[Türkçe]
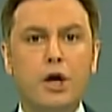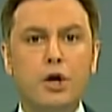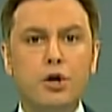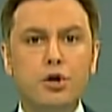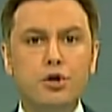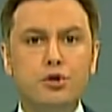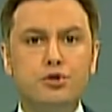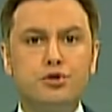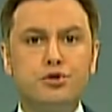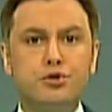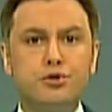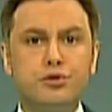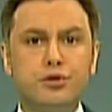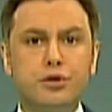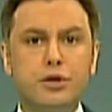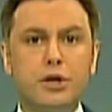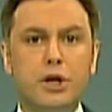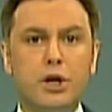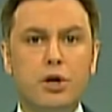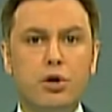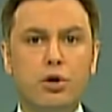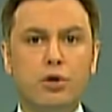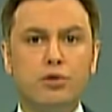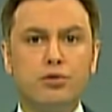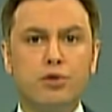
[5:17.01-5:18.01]
3
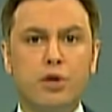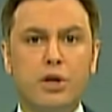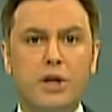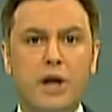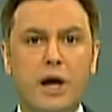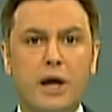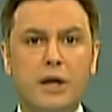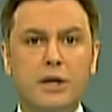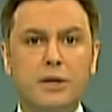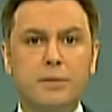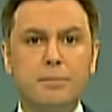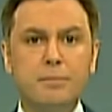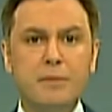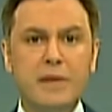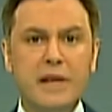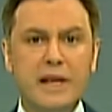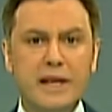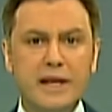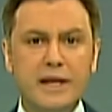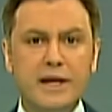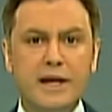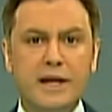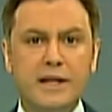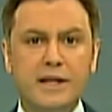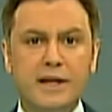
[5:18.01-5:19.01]
trilyon dolarlık
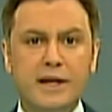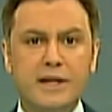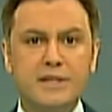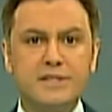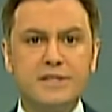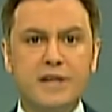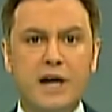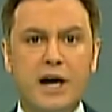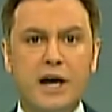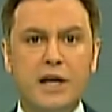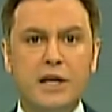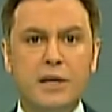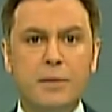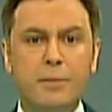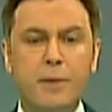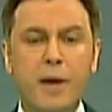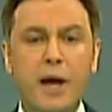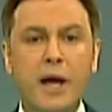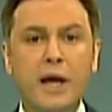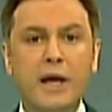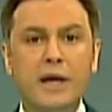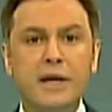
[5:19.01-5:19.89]
milli gelire sahip